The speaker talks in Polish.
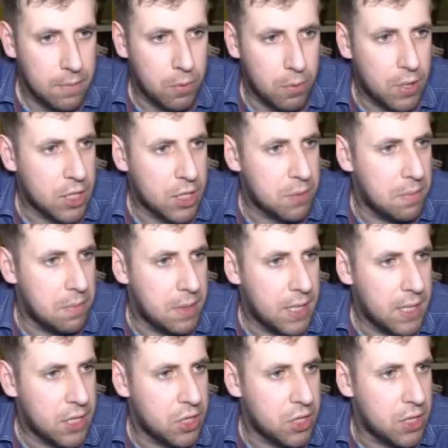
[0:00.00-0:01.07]
Pokażmy
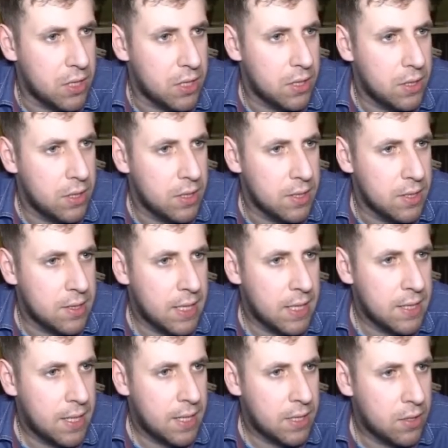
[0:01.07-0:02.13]
menadżer
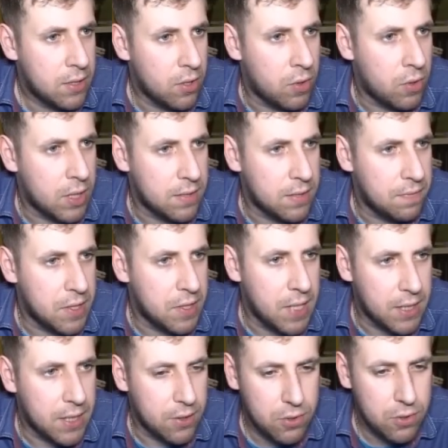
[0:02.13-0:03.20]
zadań oraz
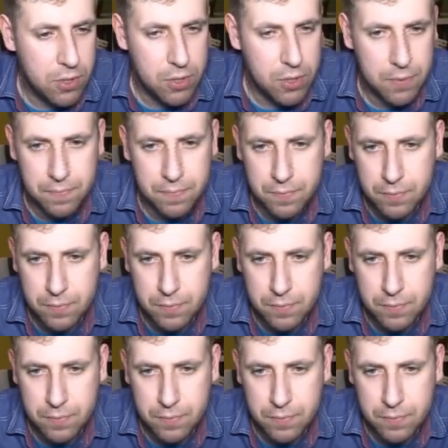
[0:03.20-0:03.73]
wydajność.